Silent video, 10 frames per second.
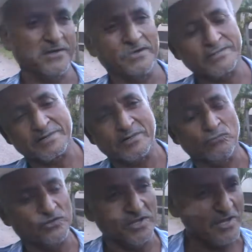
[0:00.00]
que se
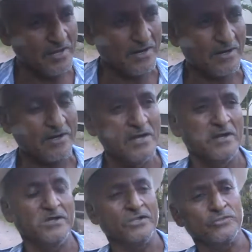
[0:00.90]
reunieran
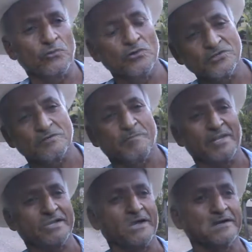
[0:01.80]
y entonces
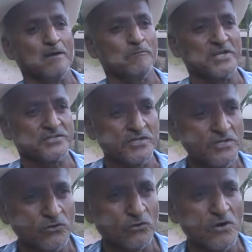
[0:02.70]
para que el
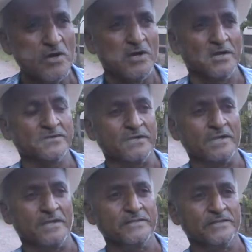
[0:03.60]
campesino,
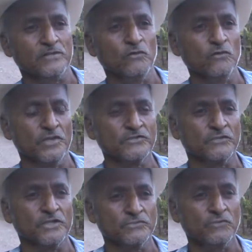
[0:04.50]
este, este, no, eso,
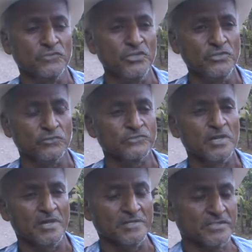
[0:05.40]
esos niños,
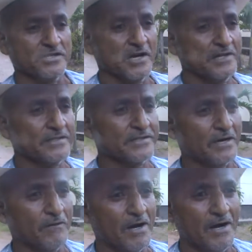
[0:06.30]
enseñarles a
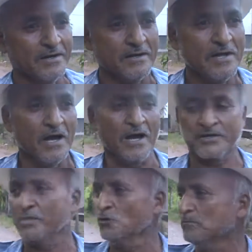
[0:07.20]
trabajar.
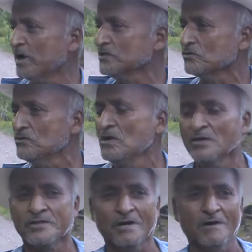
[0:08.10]
Aquí yo paso
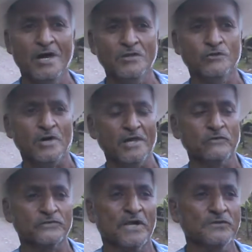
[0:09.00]
trabajando, ahí
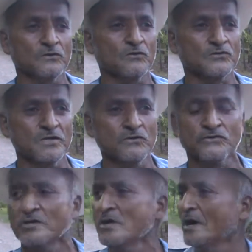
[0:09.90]
los ando, los
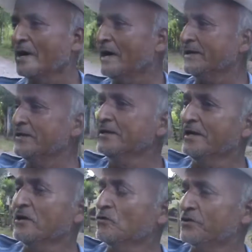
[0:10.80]
hijos, allí
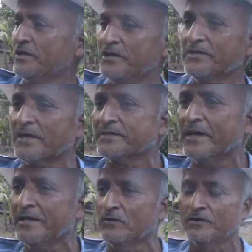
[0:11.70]
en orillitas que
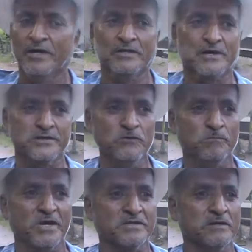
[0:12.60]
hay en la orilla del río
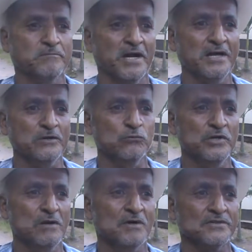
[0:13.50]
para sembrar
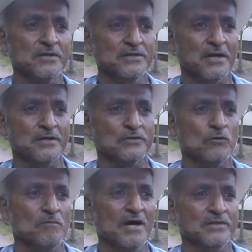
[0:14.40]
una matita de
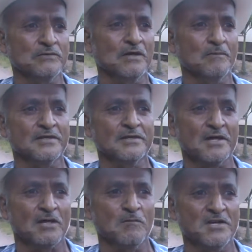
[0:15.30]
tomate, una
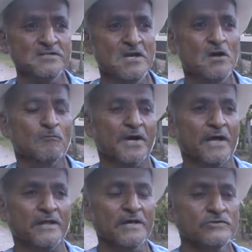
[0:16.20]
matita de maíz,
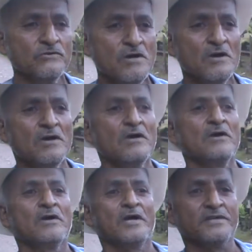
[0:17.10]
para de eso
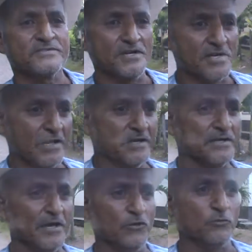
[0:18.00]
enseñarles
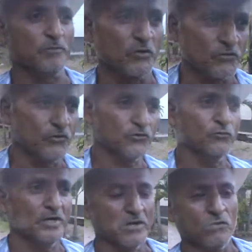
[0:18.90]
a ellos. Pero si yo
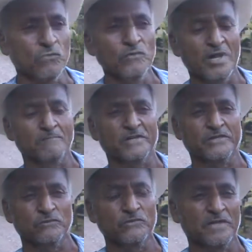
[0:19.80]
tuviera una
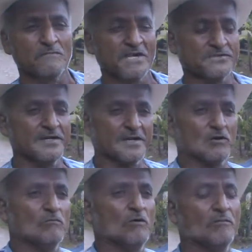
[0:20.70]
amplitud de más tierra como